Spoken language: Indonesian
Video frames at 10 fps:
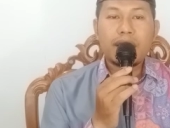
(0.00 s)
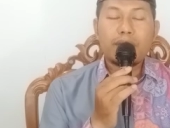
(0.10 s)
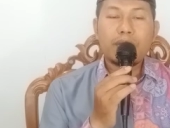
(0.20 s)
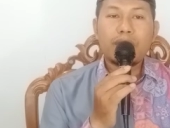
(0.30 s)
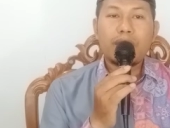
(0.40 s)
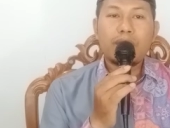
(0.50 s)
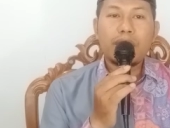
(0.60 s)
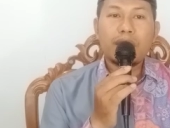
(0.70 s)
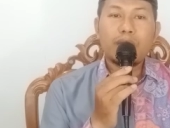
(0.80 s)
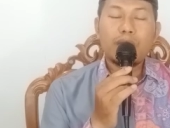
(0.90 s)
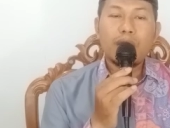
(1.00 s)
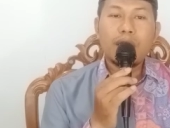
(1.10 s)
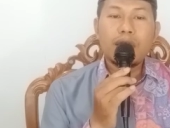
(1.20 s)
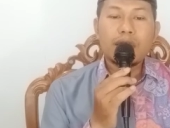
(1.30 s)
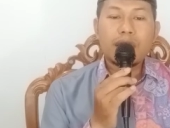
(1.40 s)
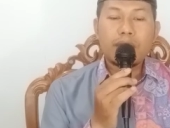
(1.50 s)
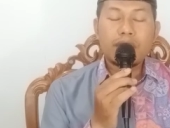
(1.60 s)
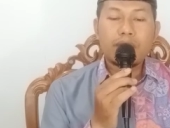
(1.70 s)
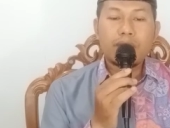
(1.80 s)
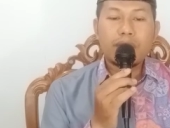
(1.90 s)
dan mendolimi itu
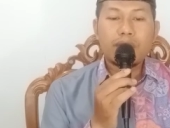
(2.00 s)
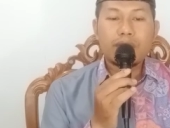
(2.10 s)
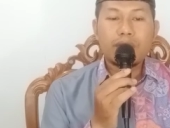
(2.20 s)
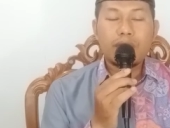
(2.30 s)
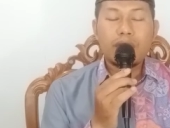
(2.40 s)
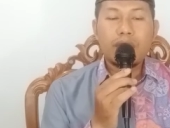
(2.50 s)
sama-sama masuk sur